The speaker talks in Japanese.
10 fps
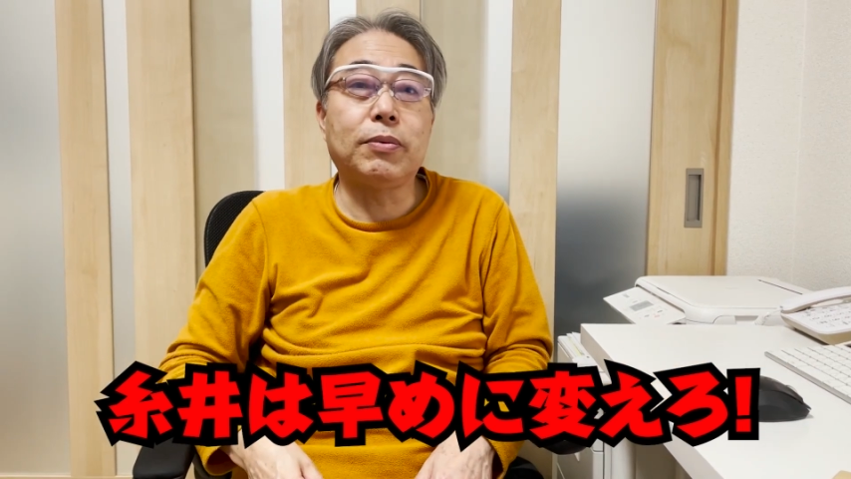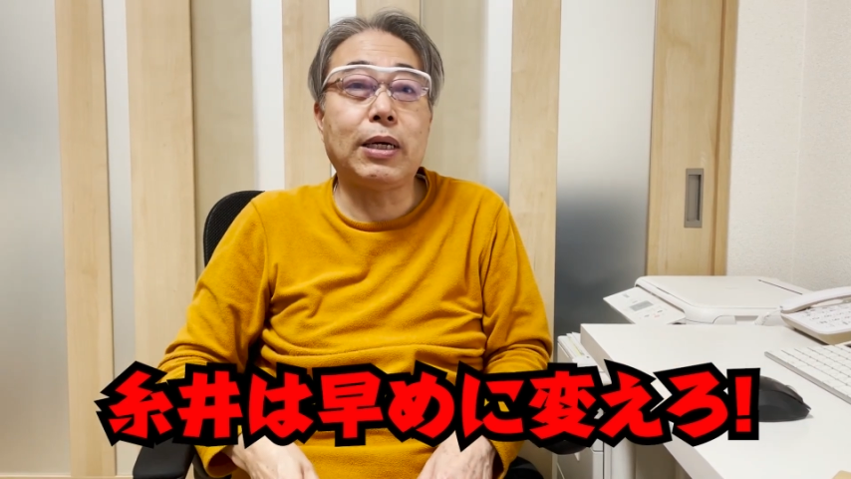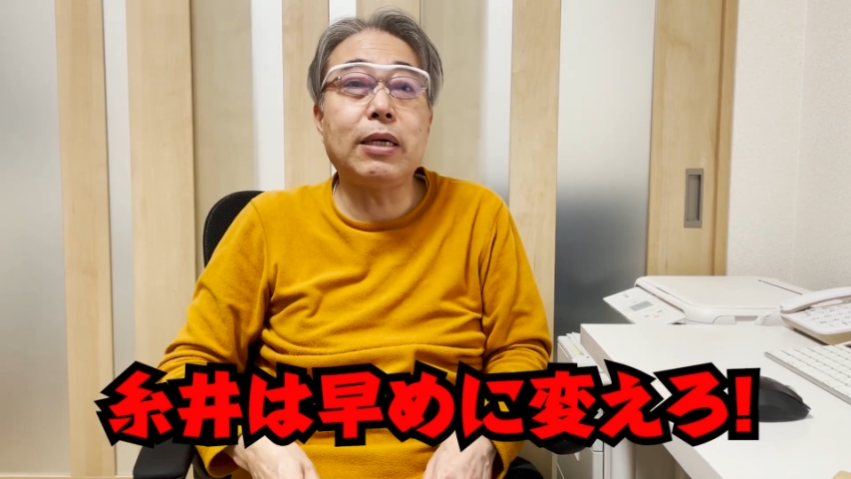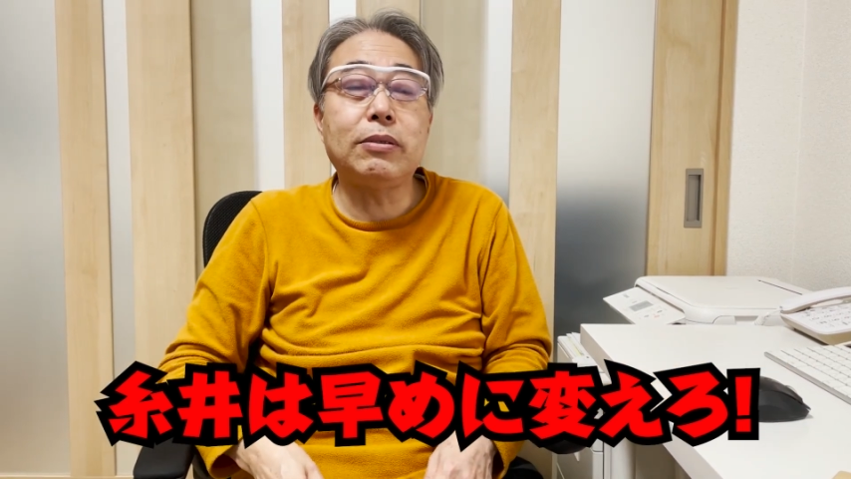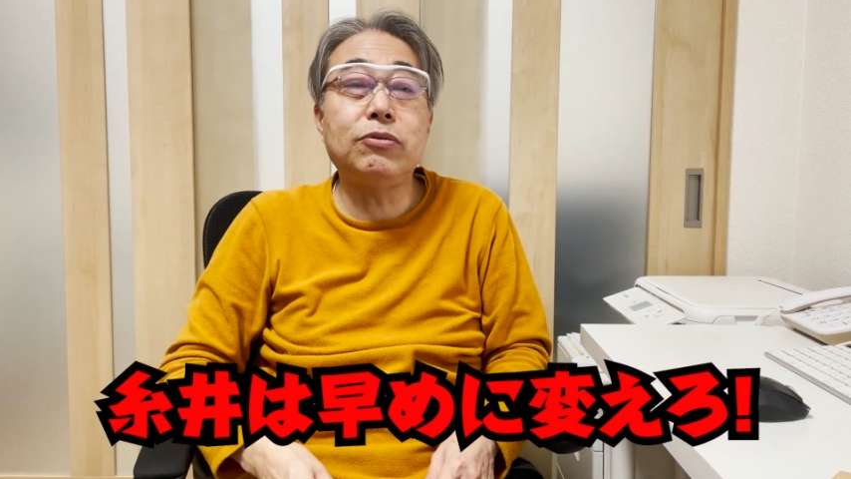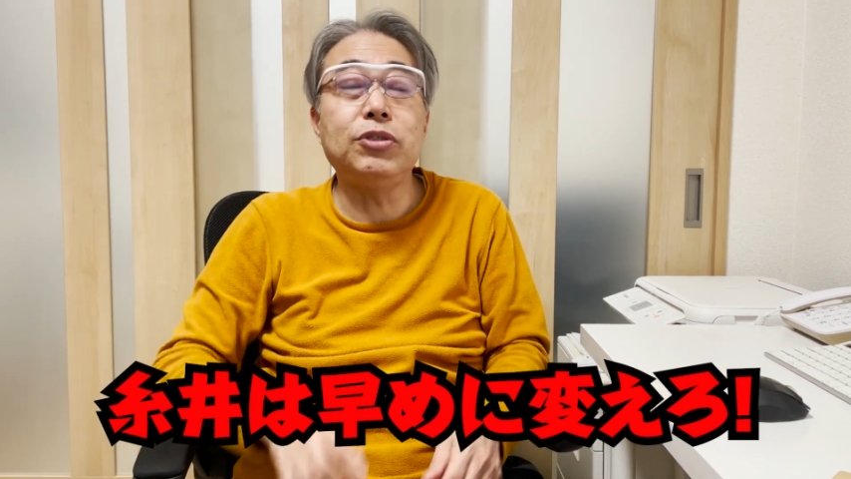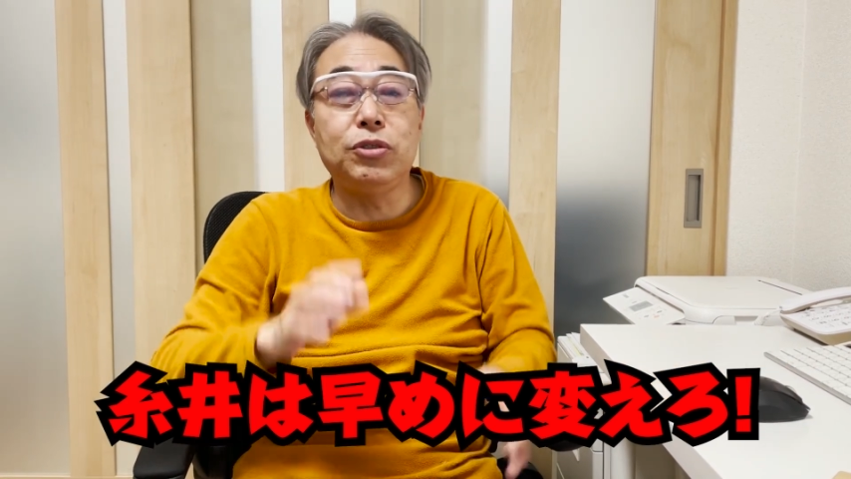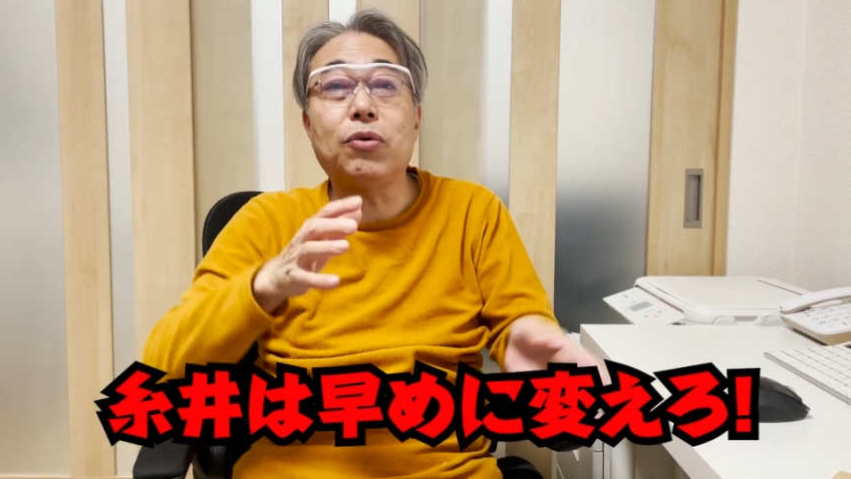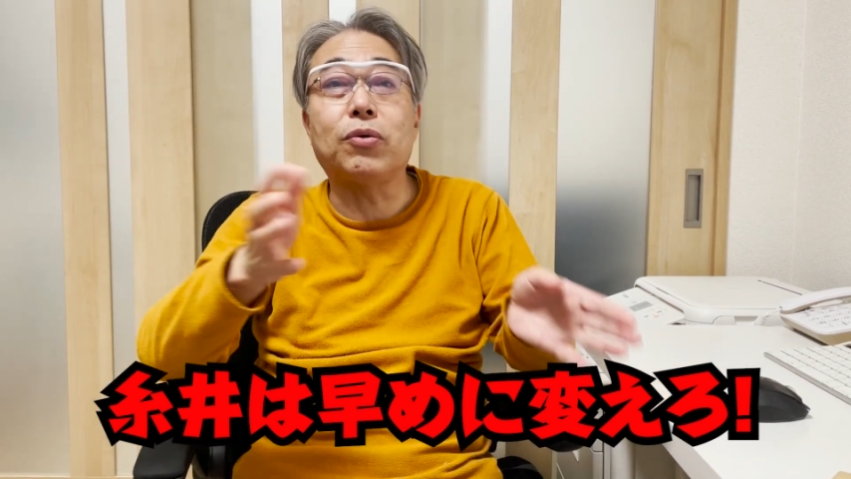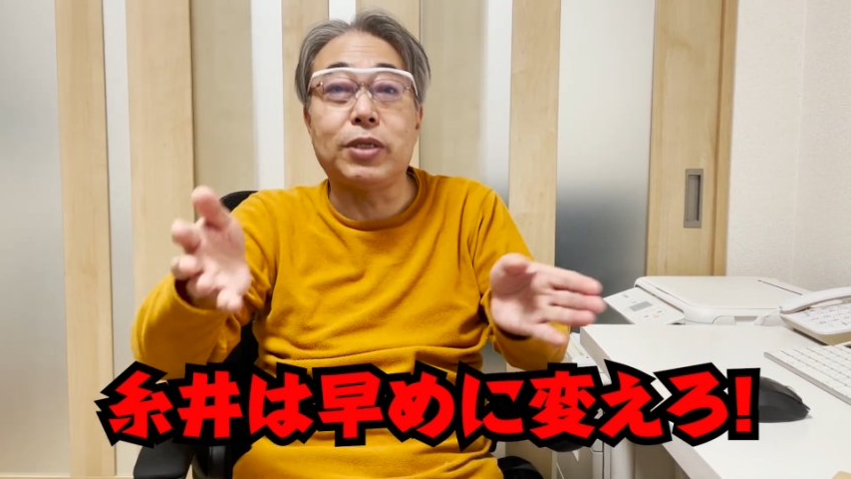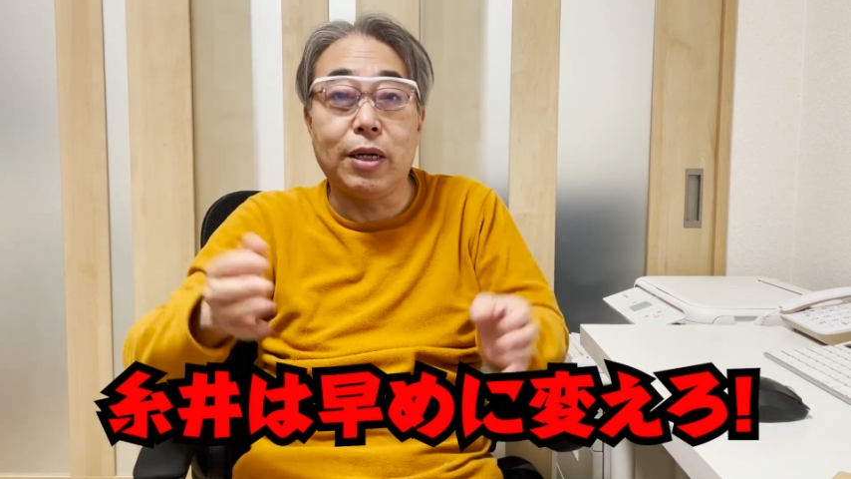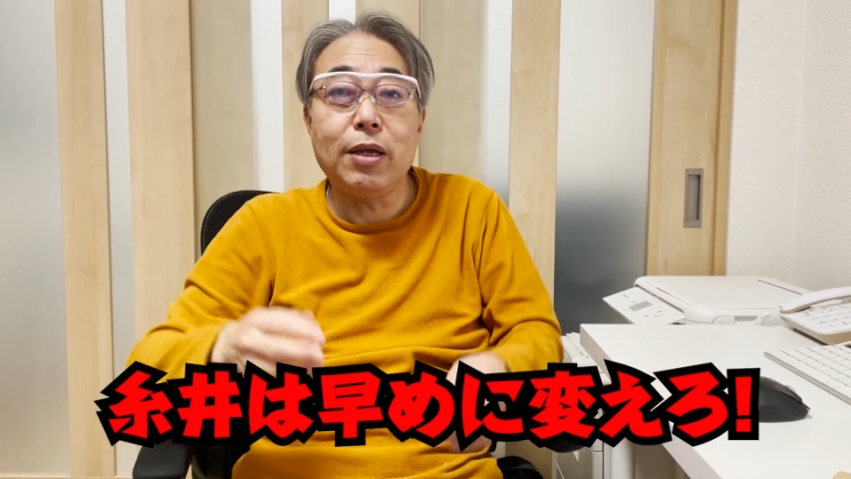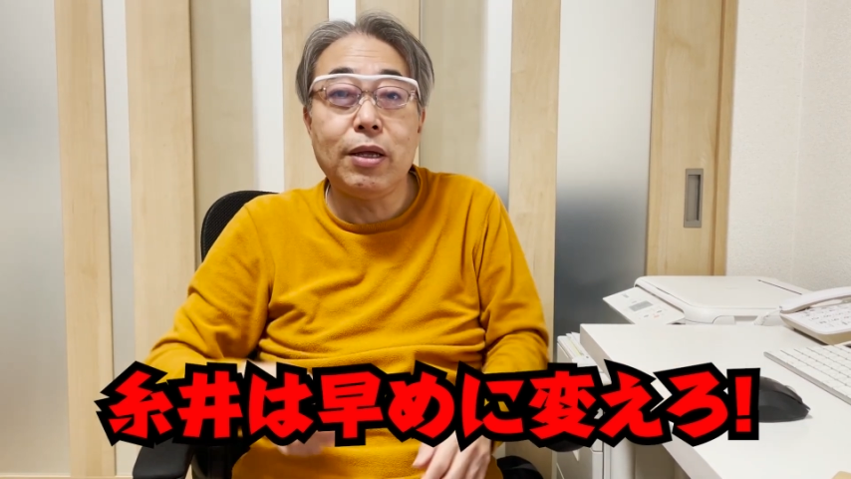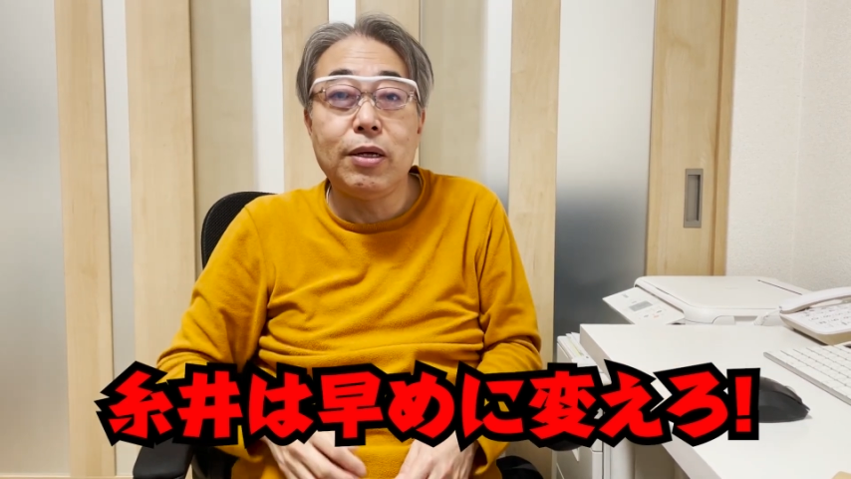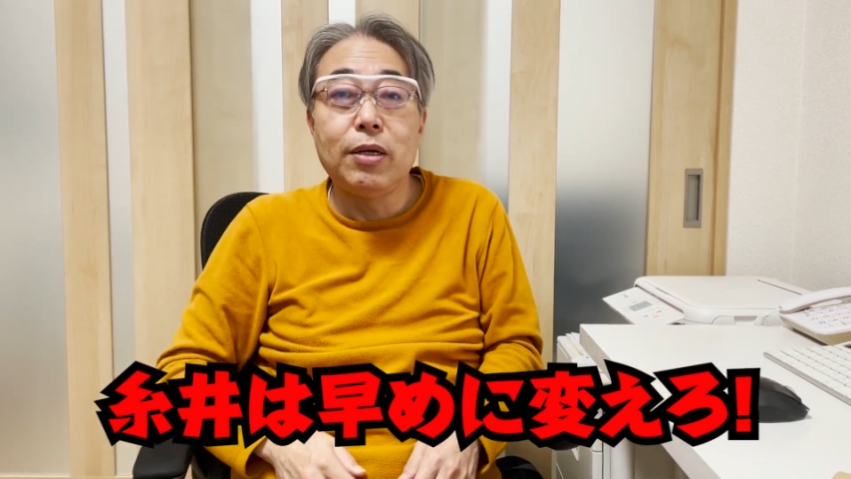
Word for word: て、ルーに残ってね。